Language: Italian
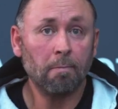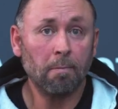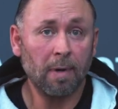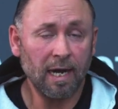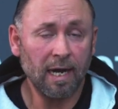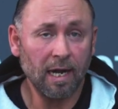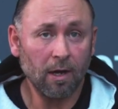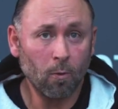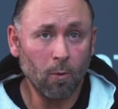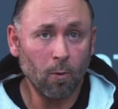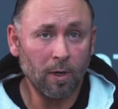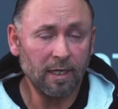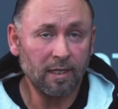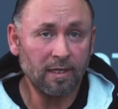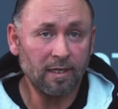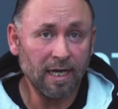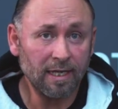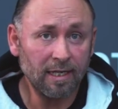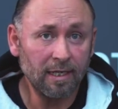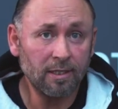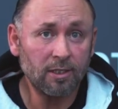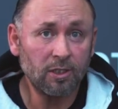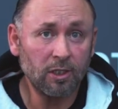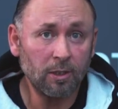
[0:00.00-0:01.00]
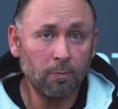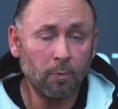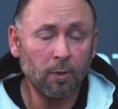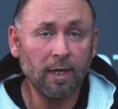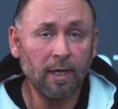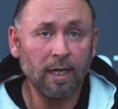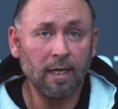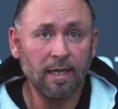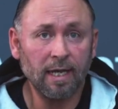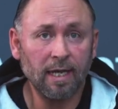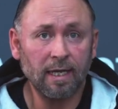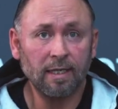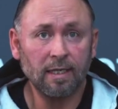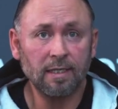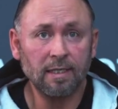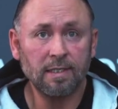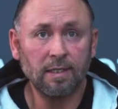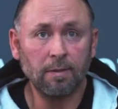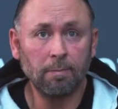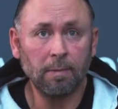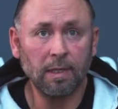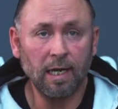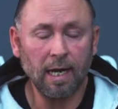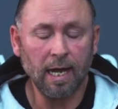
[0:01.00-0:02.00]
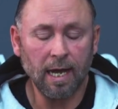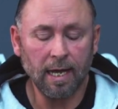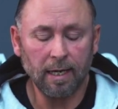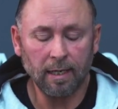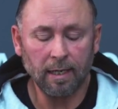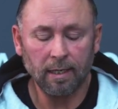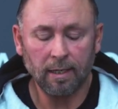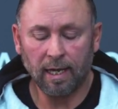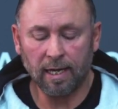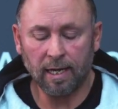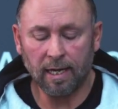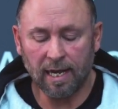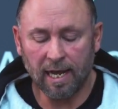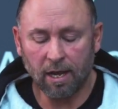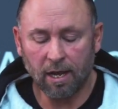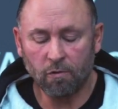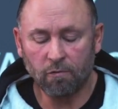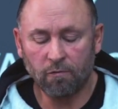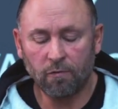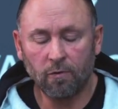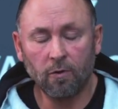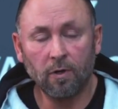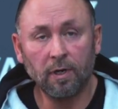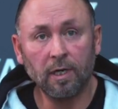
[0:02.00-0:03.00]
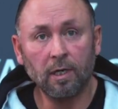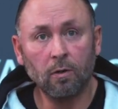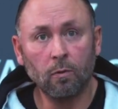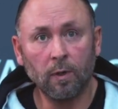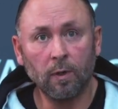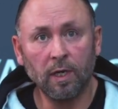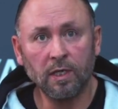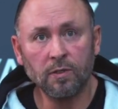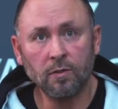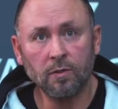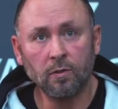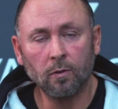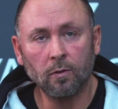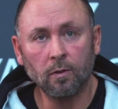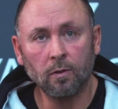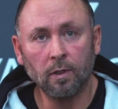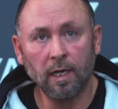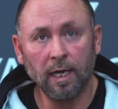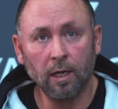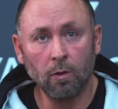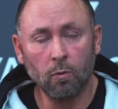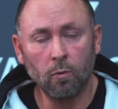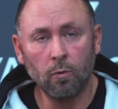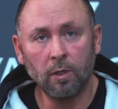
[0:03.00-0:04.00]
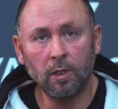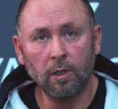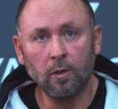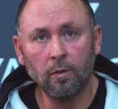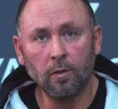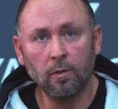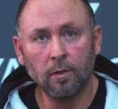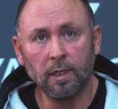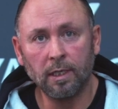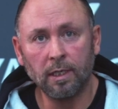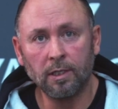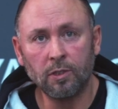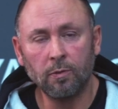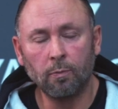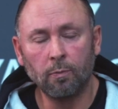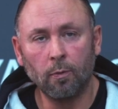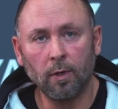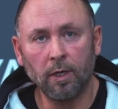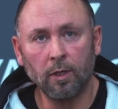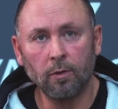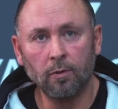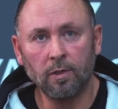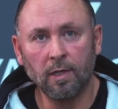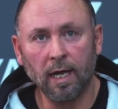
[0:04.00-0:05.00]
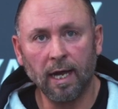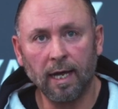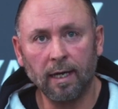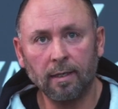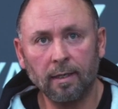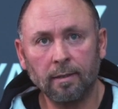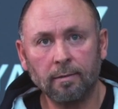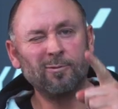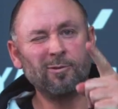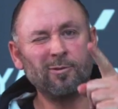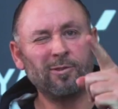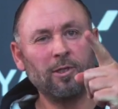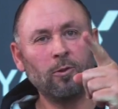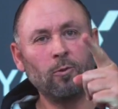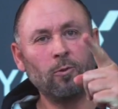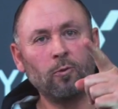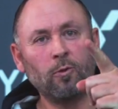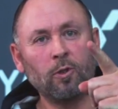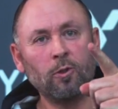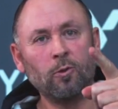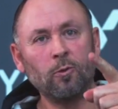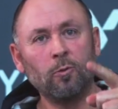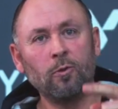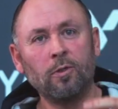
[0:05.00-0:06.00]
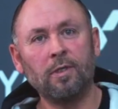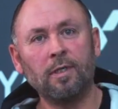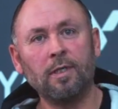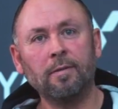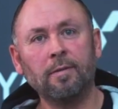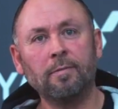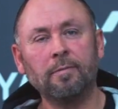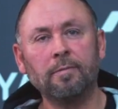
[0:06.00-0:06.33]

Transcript: ma la qualità del cibo che andate a assimilare e Neoflor in questo è unico e ci può aiutare. Un saluto a tutti.